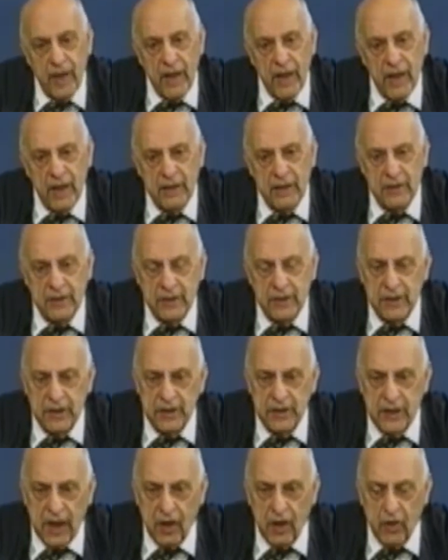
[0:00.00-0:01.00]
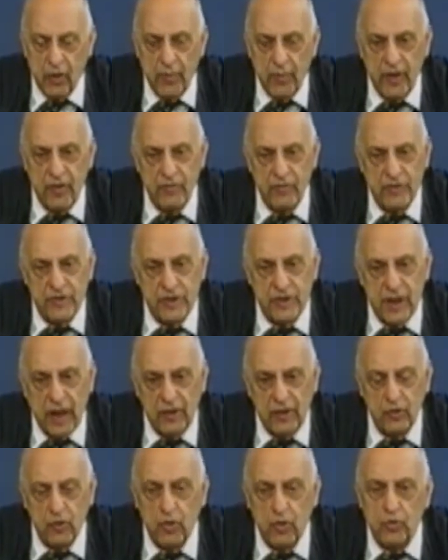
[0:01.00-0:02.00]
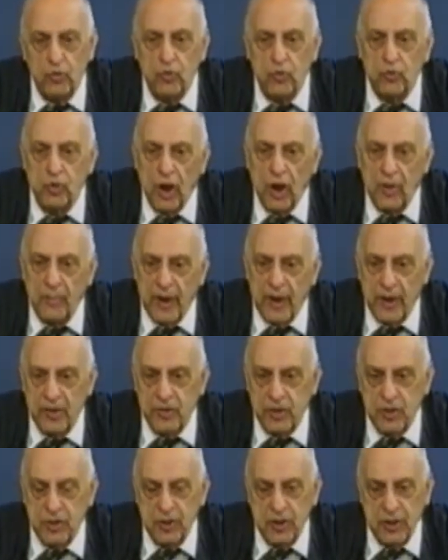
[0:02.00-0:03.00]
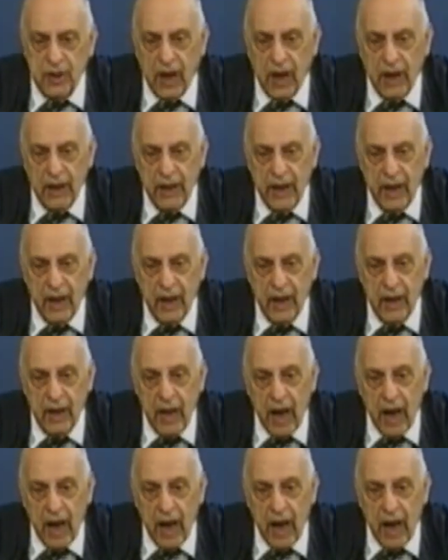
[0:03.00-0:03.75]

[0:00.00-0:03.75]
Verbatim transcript: eh, si stanno manifestando in tutte le piazze d'Italia